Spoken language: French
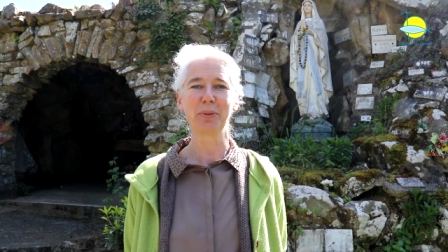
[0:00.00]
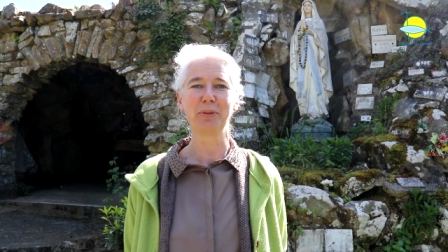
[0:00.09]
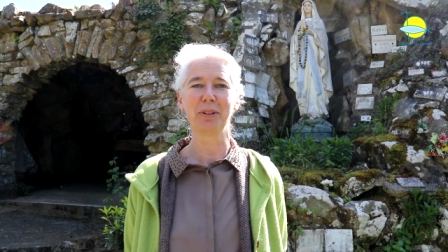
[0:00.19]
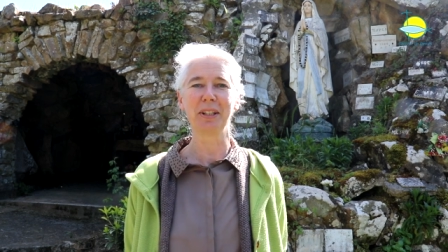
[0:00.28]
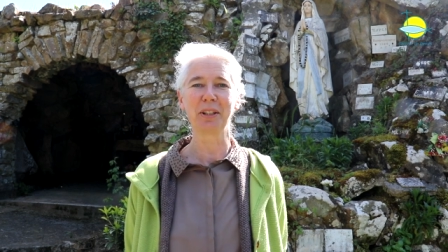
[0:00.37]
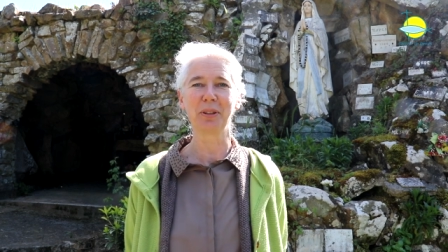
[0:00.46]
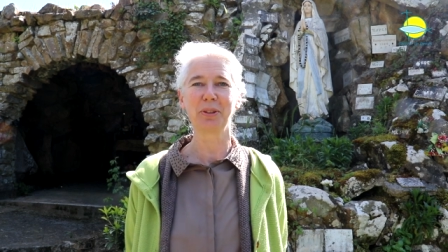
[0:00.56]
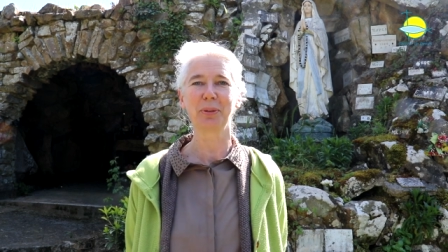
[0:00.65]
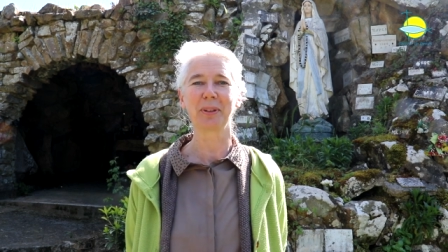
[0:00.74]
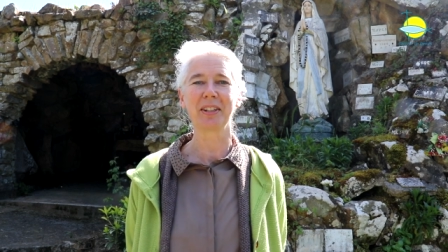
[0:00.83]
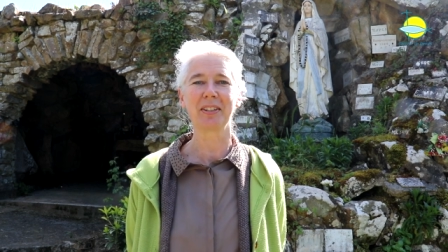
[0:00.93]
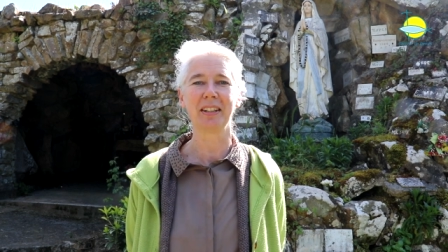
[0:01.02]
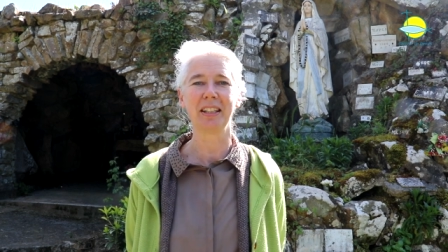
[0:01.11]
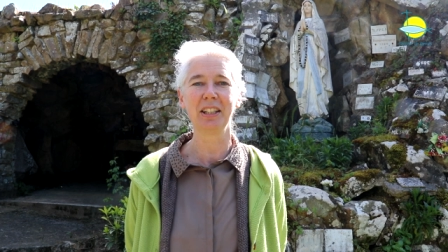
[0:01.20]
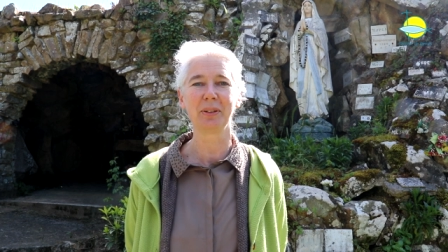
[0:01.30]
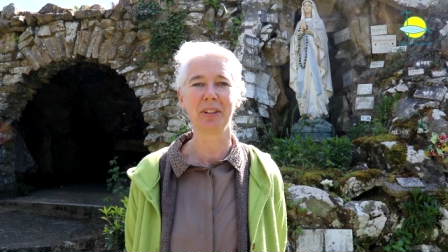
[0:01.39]
Souvent, les grottes sont
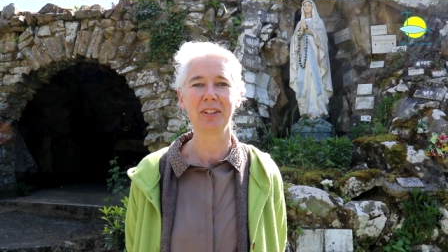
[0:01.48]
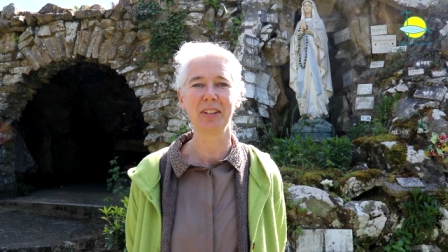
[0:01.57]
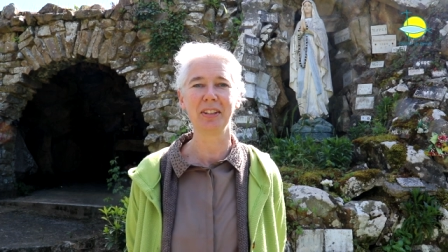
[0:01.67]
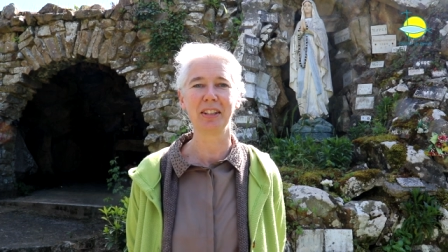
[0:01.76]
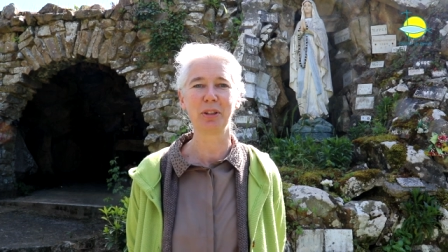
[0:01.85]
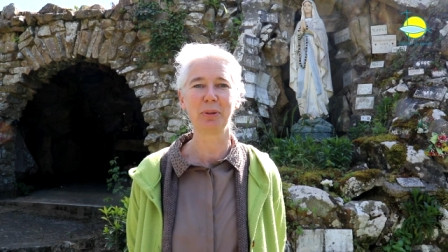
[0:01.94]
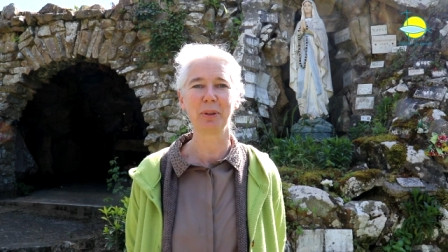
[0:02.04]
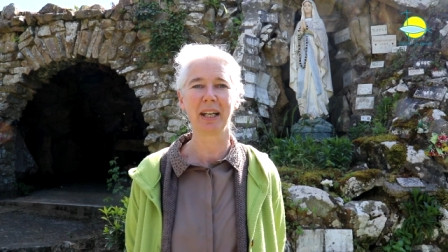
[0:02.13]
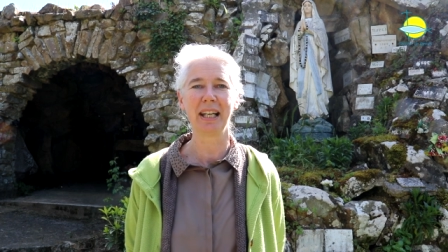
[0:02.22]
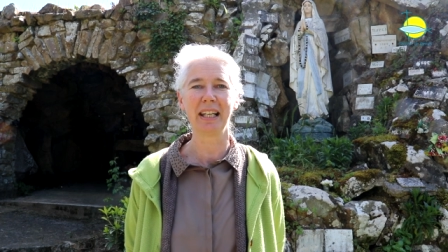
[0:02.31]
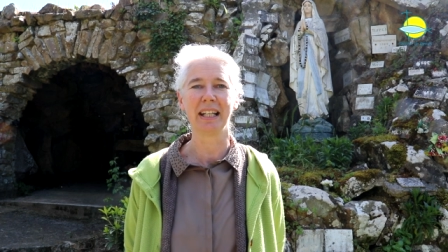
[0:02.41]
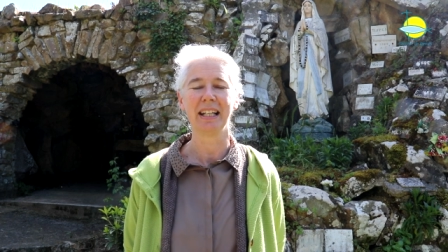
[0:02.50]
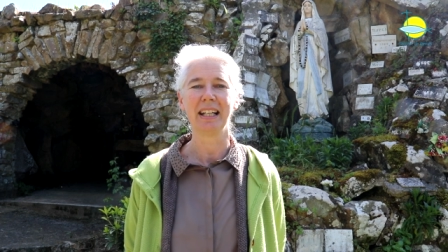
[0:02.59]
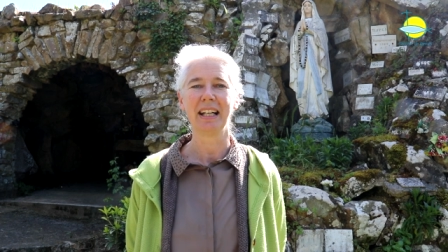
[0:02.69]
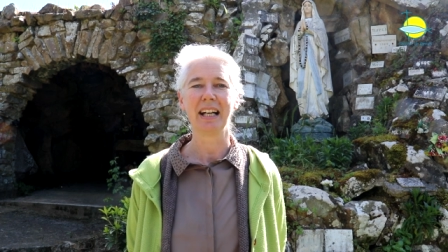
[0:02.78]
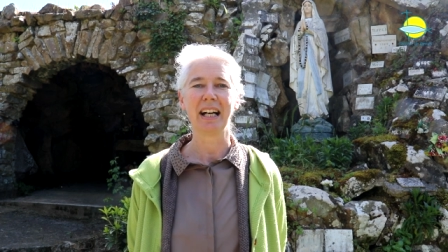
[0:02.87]
installées dans des sites naturels
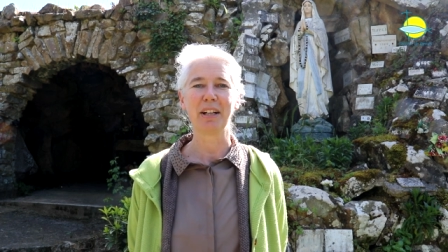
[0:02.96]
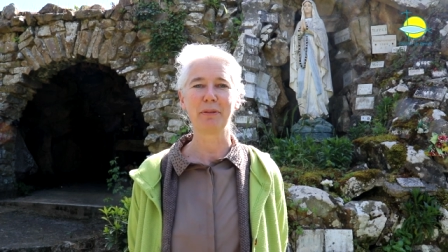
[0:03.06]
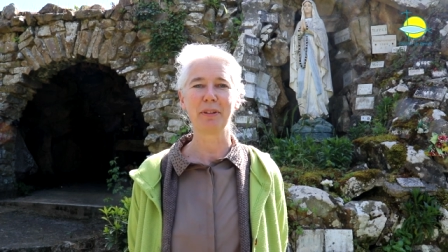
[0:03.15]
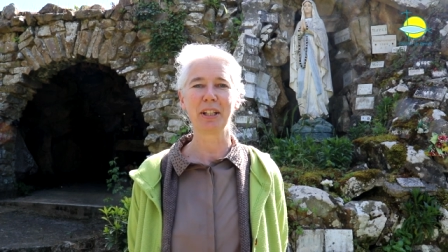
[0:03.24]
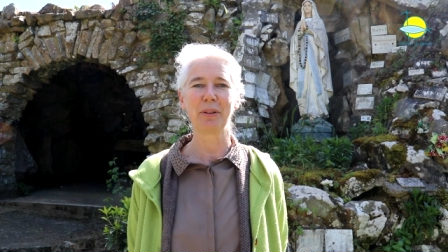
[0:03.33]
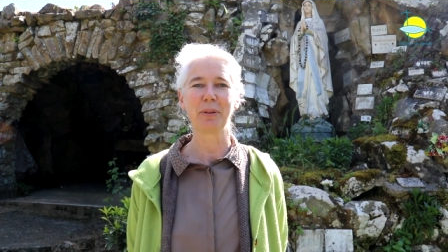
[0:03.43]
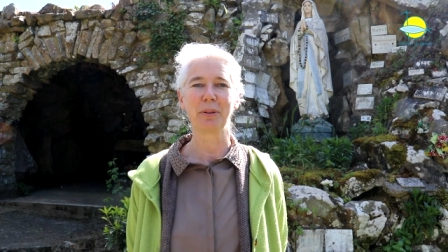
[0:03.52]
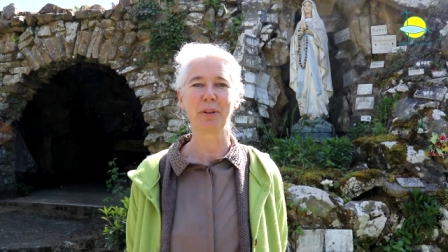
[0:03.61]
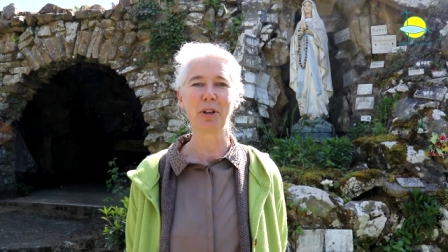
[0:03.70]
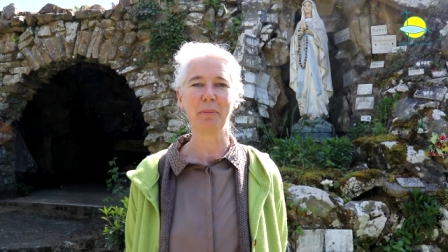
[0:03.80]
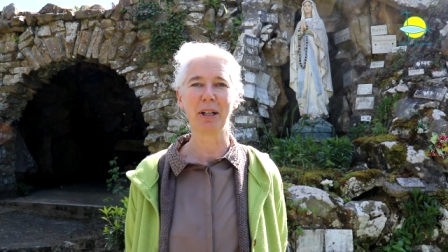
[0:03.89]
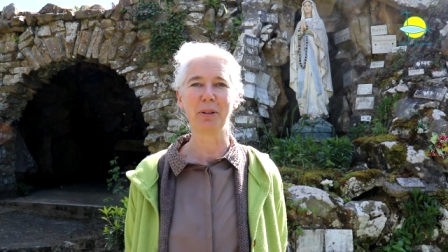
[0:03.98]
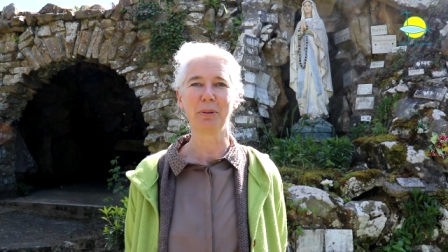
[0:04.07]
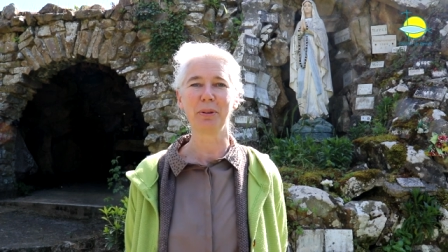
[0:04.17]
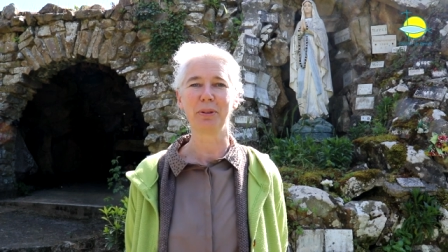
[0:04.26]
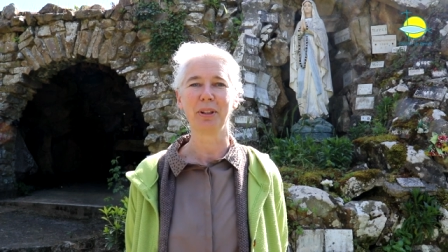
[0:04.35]
avec, euh, comme à
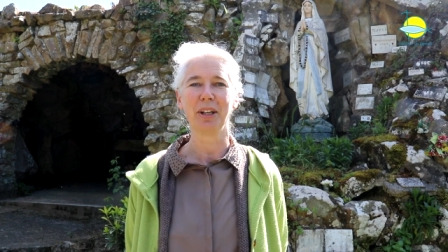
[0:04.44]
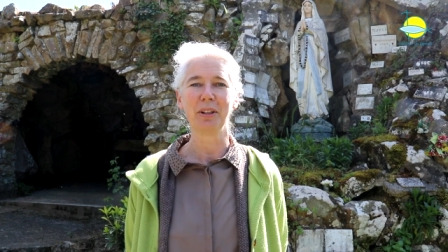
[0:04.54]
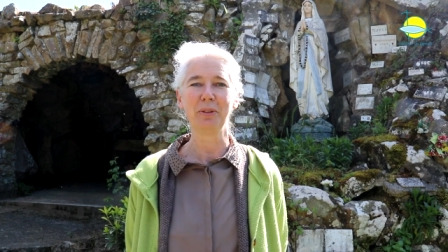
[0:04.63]
Lourdes,